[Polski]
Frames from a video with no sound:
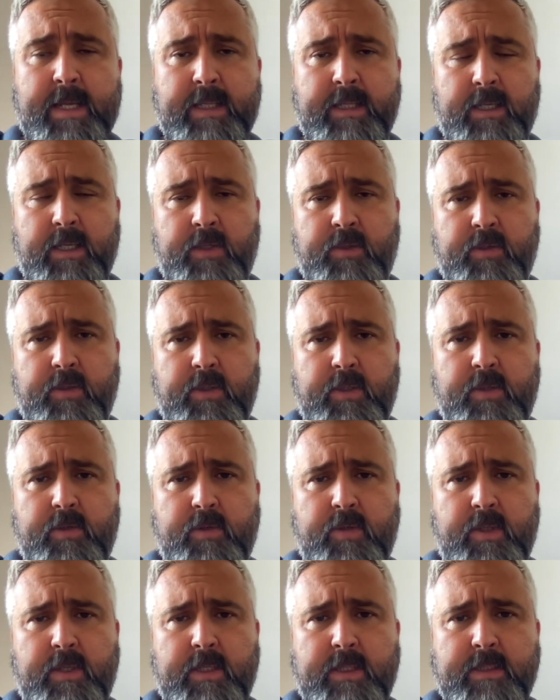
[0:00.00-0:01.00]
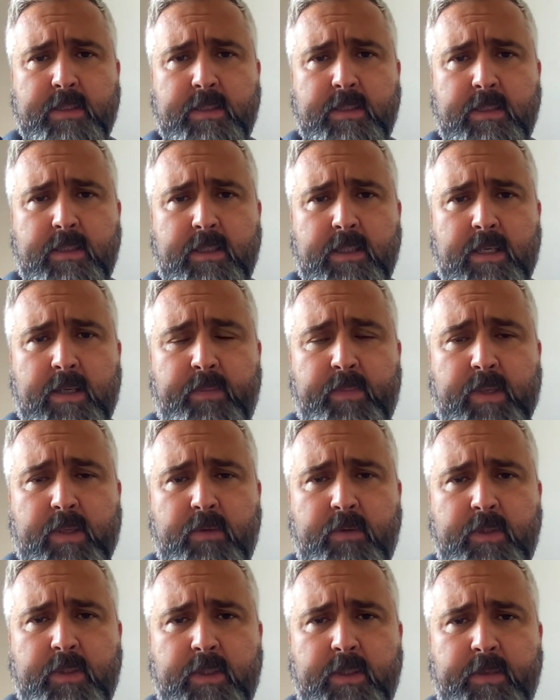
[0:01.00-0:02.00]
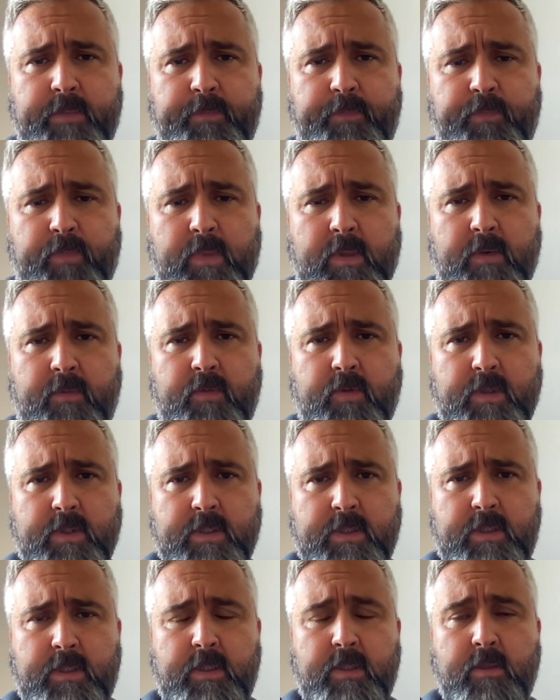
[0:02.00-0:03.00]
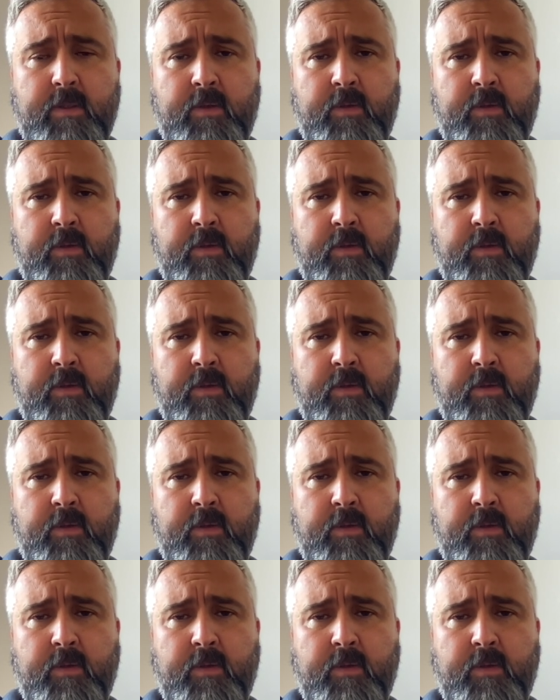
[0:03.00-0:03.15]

Także jeszcze raz apeluję do wszystkich,